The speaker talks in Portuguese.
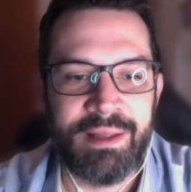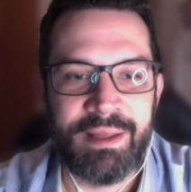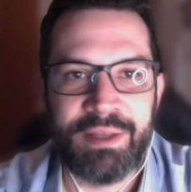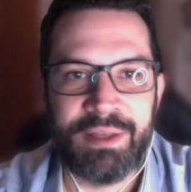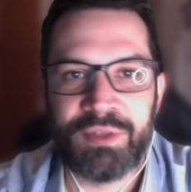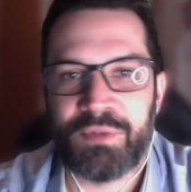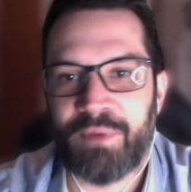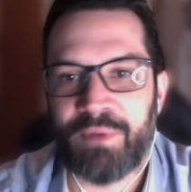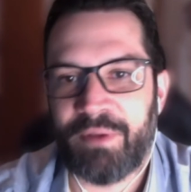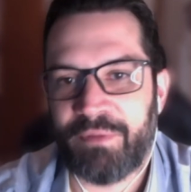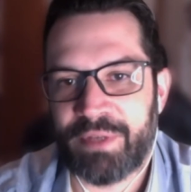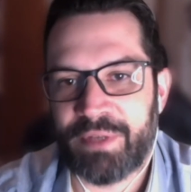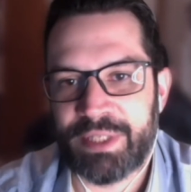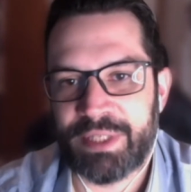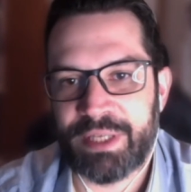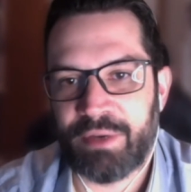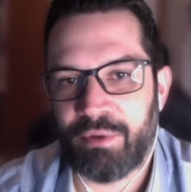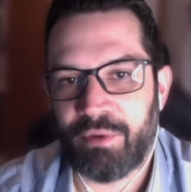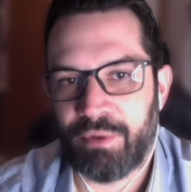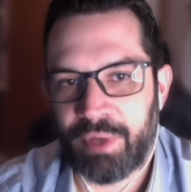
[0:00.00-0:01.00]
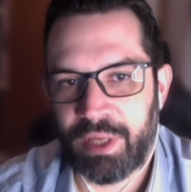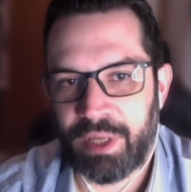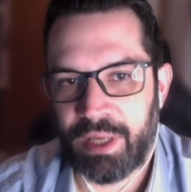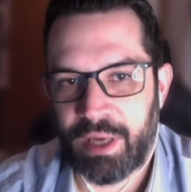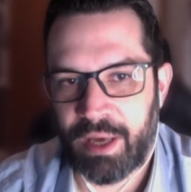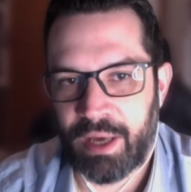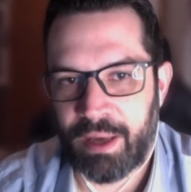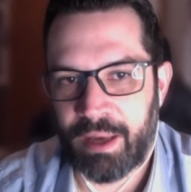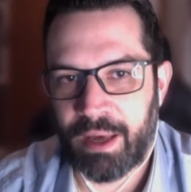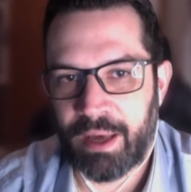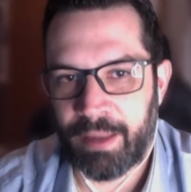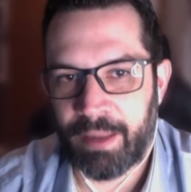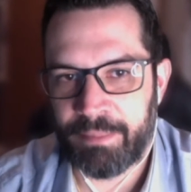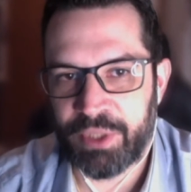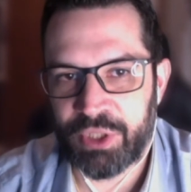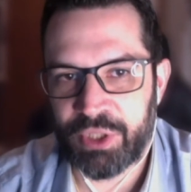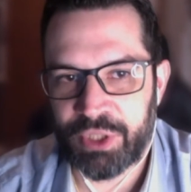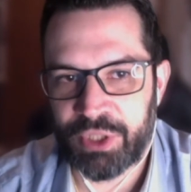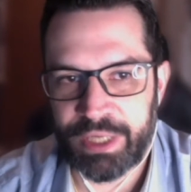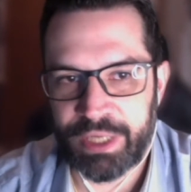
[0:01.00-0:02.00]
isso vai fazer com que a, a
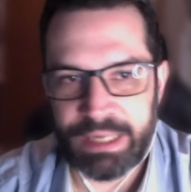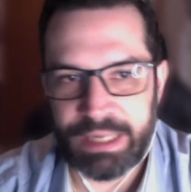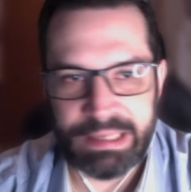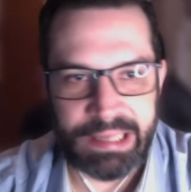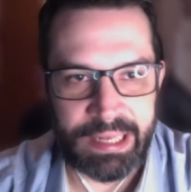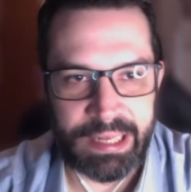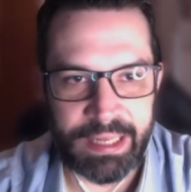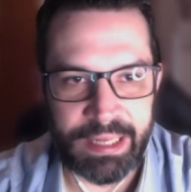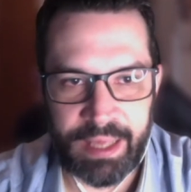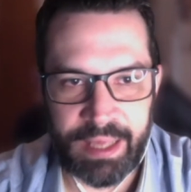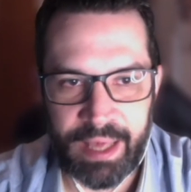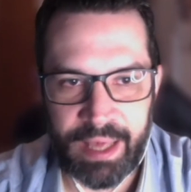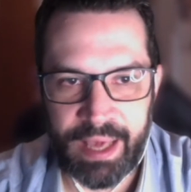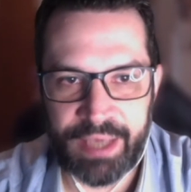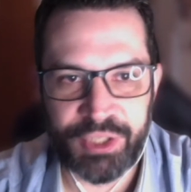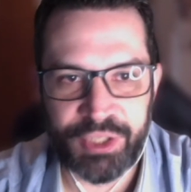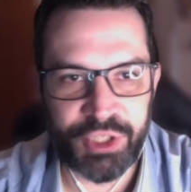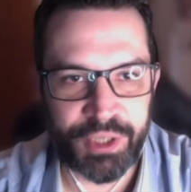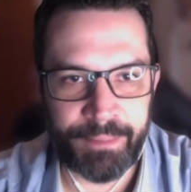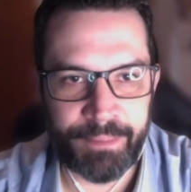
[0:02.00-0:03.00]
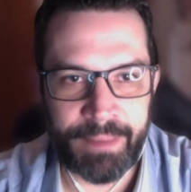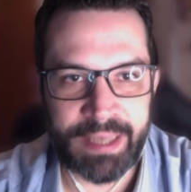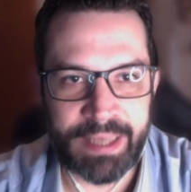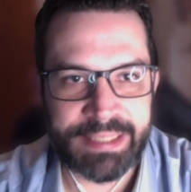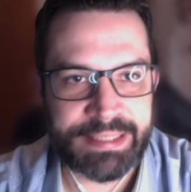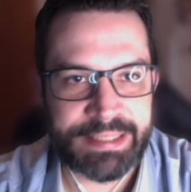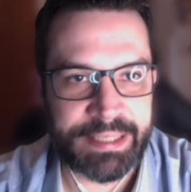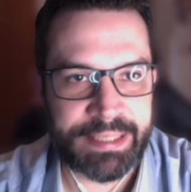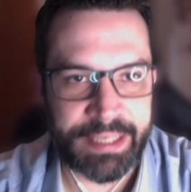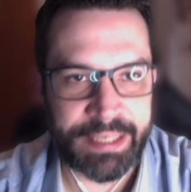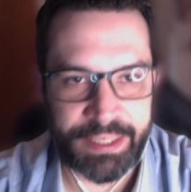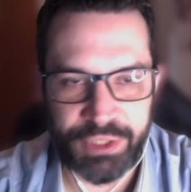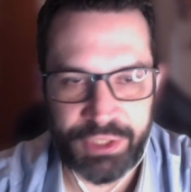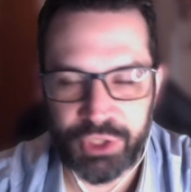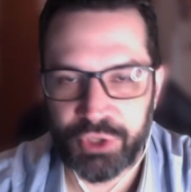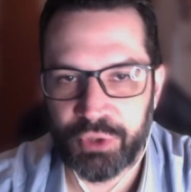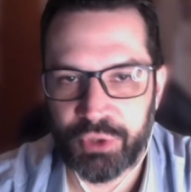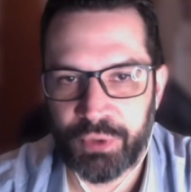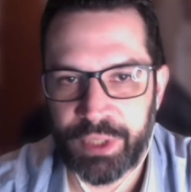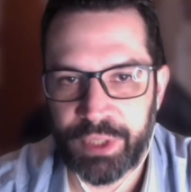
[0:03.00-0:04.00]
bexiga dele encha
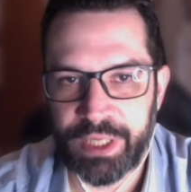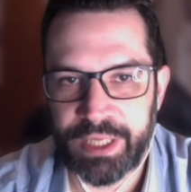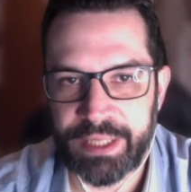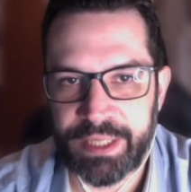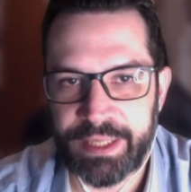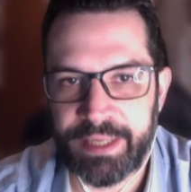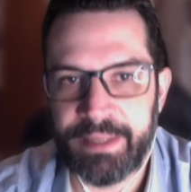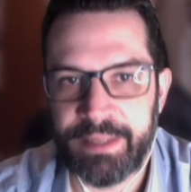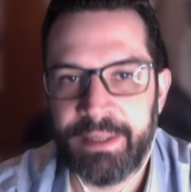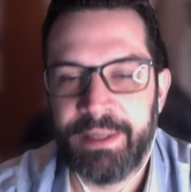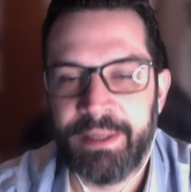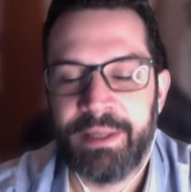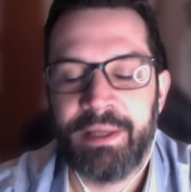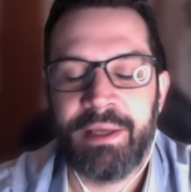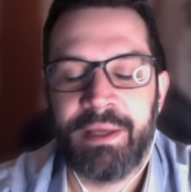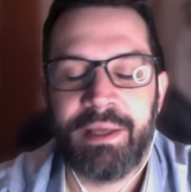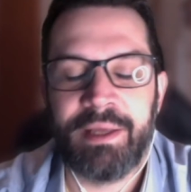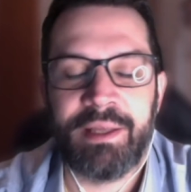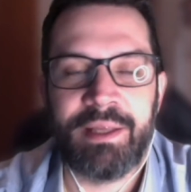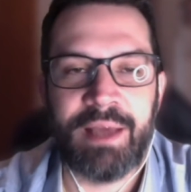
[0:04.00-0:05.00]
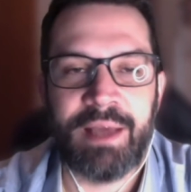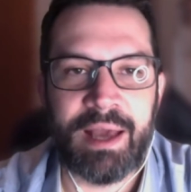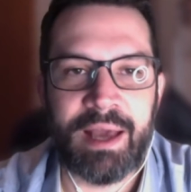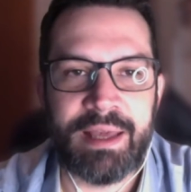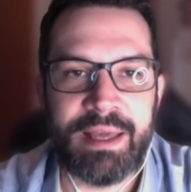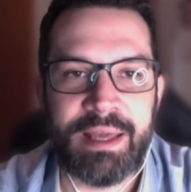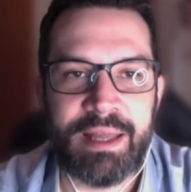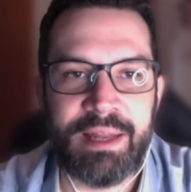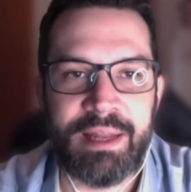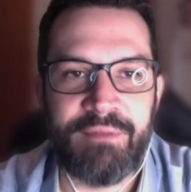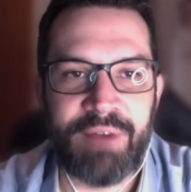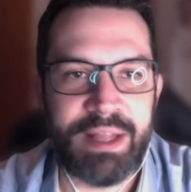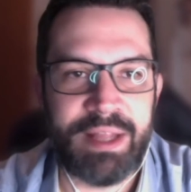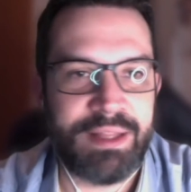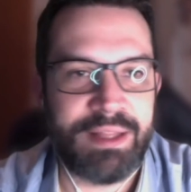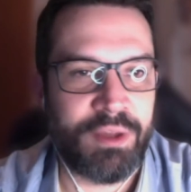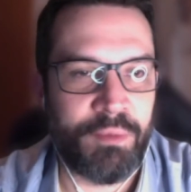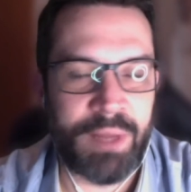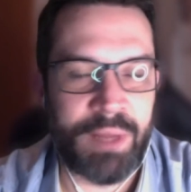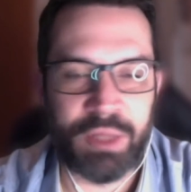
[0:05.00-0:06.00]
bastante de urina e aí ele vai
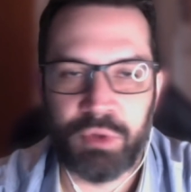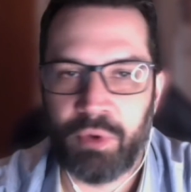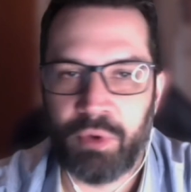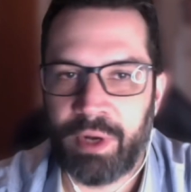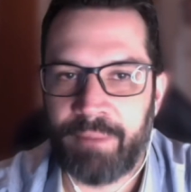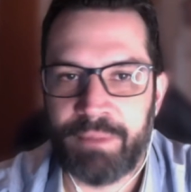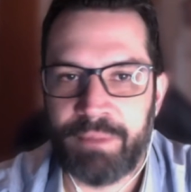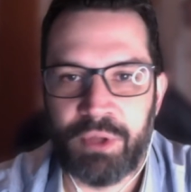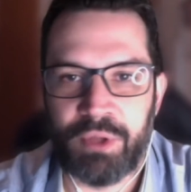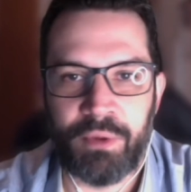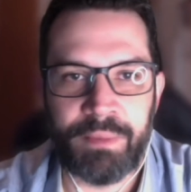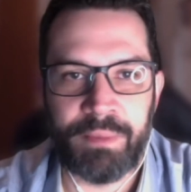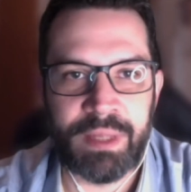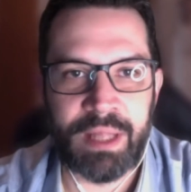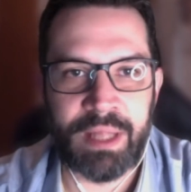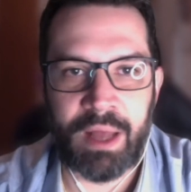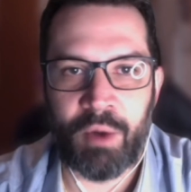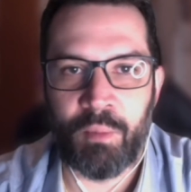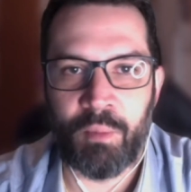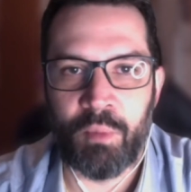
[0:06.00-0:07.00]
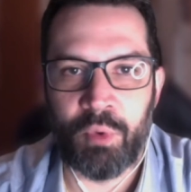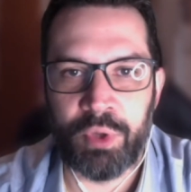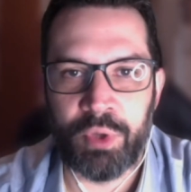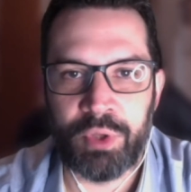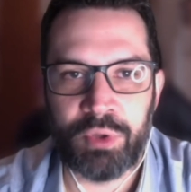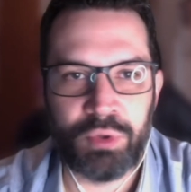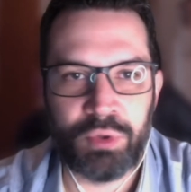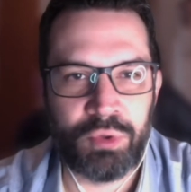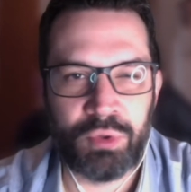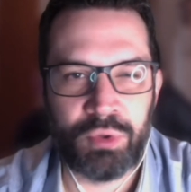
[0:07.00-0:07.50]
ter uma dor abdominal muito